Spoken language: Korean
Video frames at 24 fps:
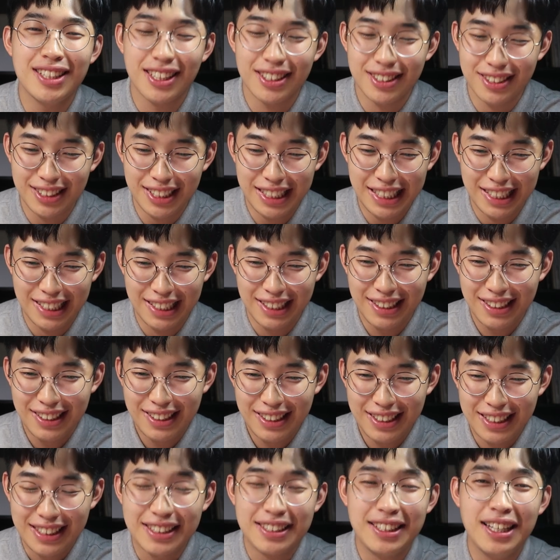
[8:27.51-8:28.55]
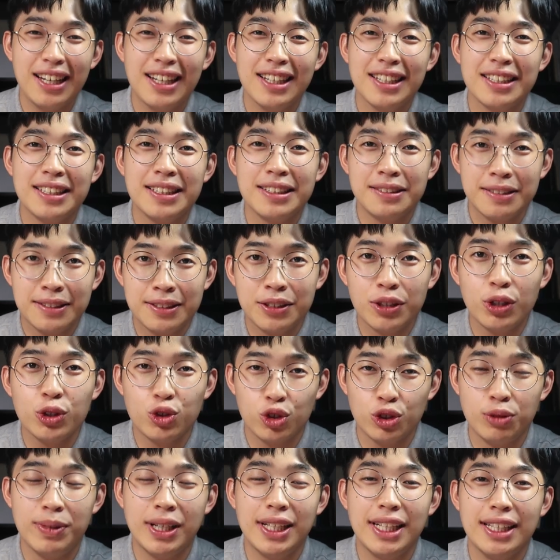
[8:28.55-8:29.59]
않은데 그냥
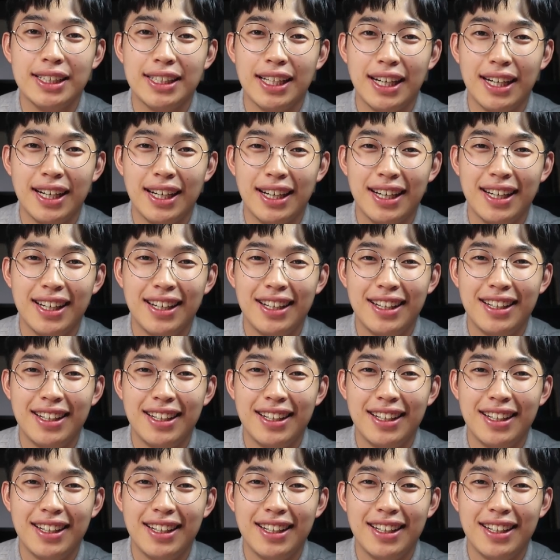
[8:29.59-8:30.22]
들어줄만하다